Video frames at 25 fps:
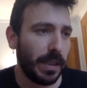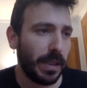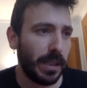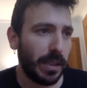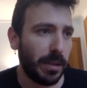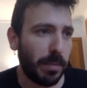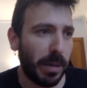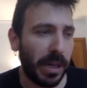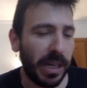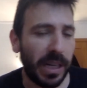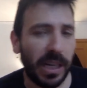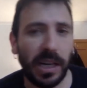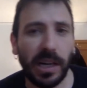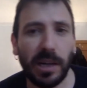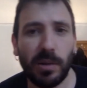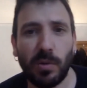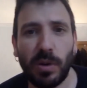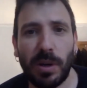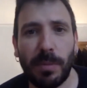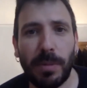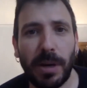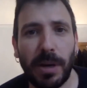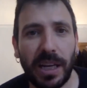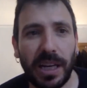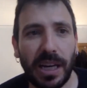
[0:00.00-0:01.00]
eh, manejar
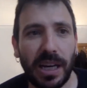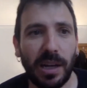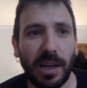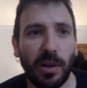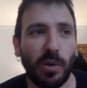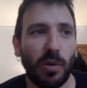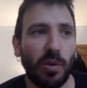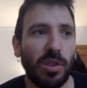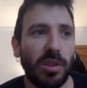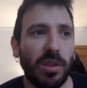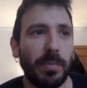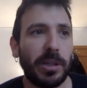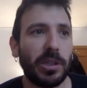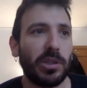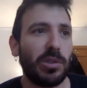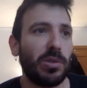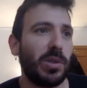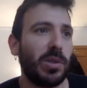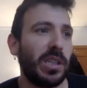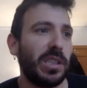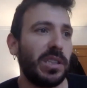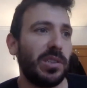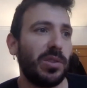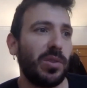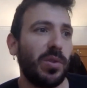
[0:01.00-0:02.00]
una maquinaria con 11
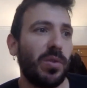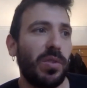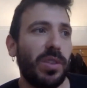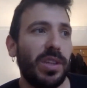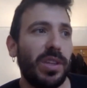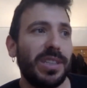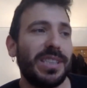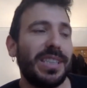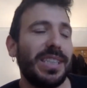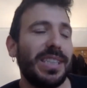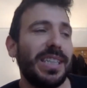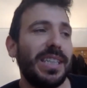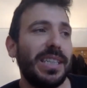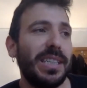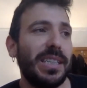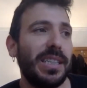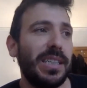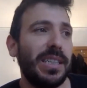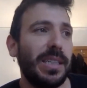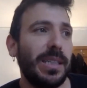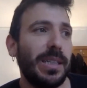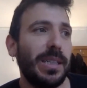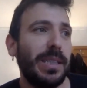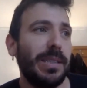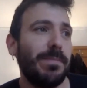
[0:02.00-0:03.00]
personas. Entonces,
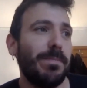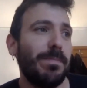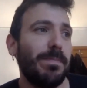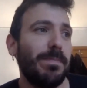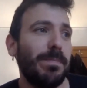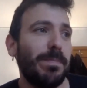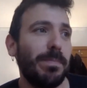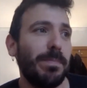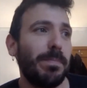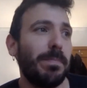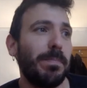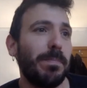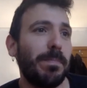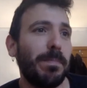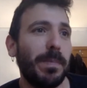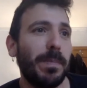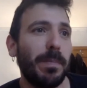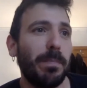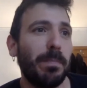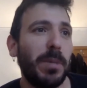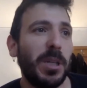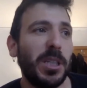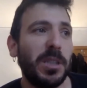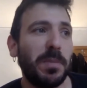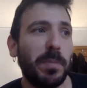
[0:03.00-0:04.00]
eh,
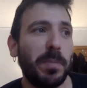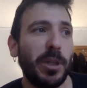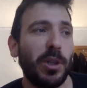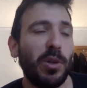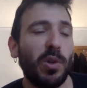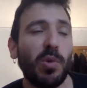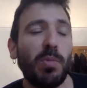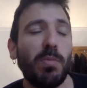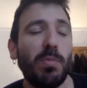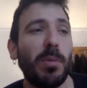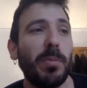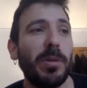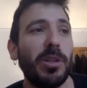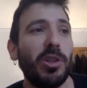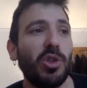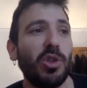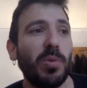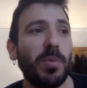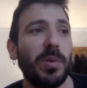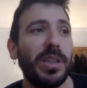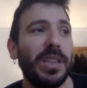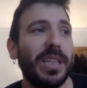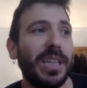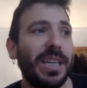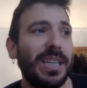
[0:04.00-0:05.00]
me inspiro en un momento
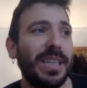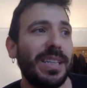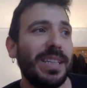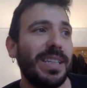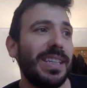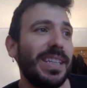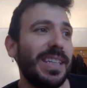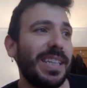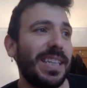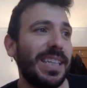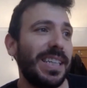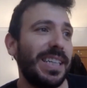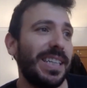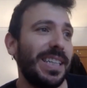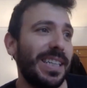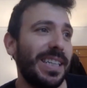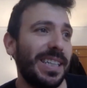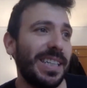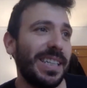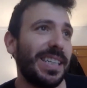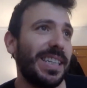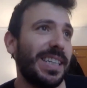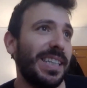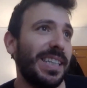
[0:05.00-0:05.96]
vital que,